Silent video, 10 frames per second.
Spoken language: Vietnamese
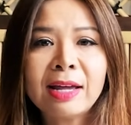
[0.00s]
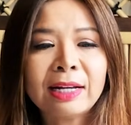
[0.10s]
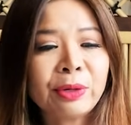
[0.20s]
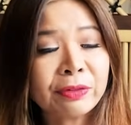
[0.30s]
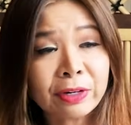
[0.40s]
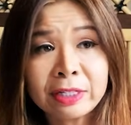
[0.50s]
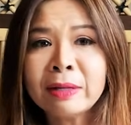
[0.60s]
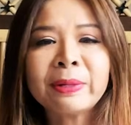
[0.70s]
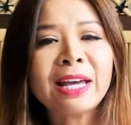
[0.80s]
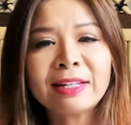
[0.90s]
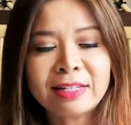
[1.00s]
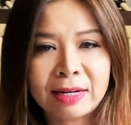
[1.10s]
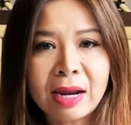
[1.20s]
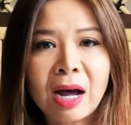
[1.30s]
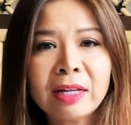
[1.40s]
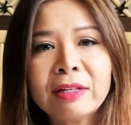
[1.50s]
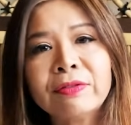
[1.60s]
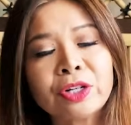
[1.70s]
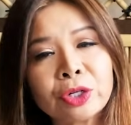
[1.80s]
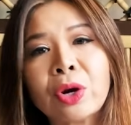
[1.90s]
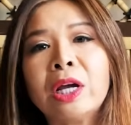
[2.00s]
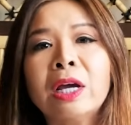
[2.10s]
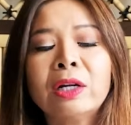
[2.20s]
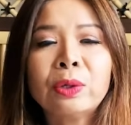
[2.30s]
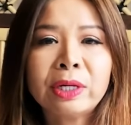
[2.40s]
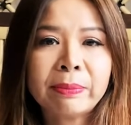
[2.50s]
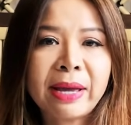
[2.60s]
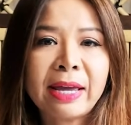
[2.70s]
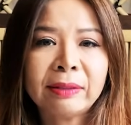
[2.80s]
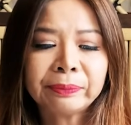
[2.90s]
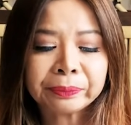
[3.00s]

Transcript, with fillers: là Uyên vẫn giúp các anh chị đó. Như vừa rồi là Uyên mang